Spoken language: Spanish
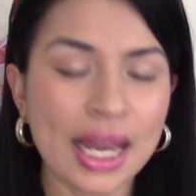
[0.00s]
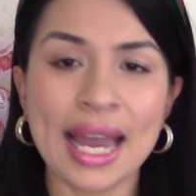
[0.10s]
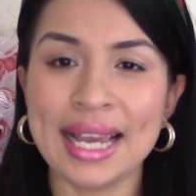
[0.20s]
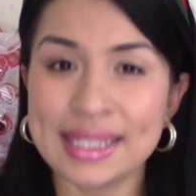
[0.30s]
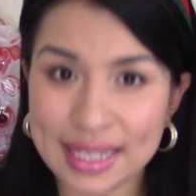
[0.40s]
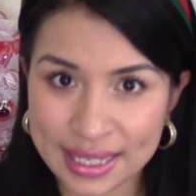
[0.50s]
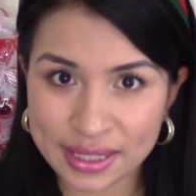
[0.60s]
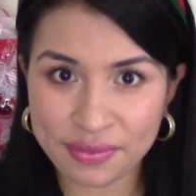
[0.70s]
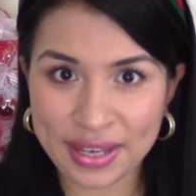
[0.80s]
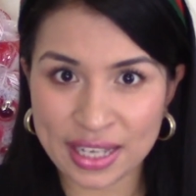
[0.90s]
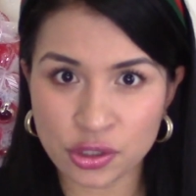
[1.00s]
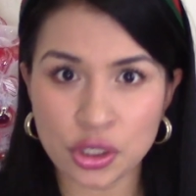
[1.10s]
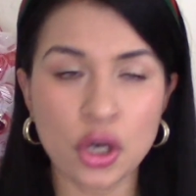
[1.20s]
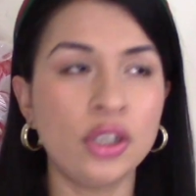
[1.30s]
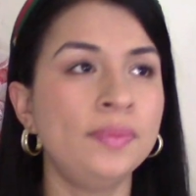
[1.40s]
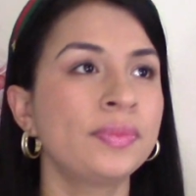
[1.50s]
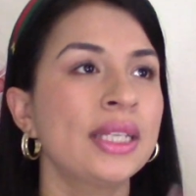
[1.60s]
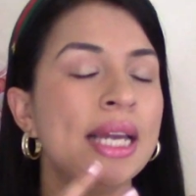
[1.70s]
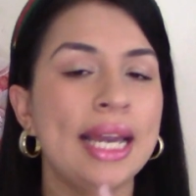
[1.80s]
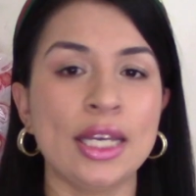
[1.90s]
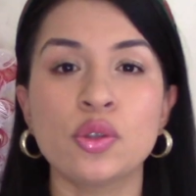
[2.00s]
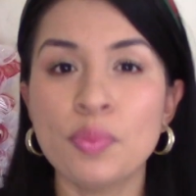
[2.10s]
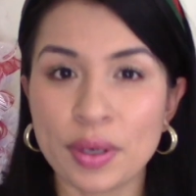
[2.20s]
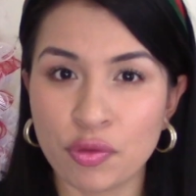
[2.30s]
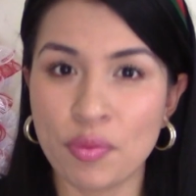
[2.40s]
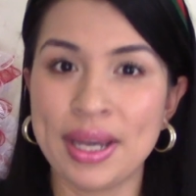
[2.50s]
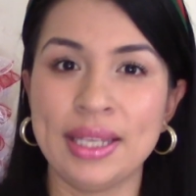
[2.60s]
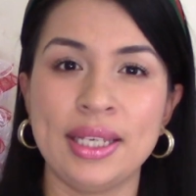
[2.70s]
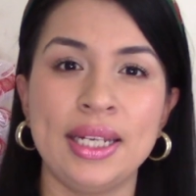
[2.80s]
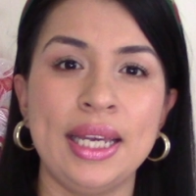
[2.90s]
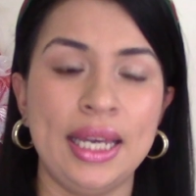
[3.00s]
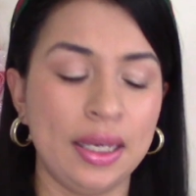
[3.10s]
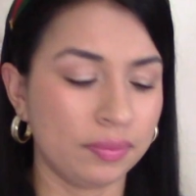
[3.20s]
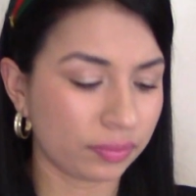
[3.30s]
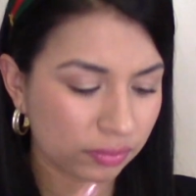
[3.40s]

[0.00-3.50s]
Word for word: excelente fijación. Es un perfume que tiene eh,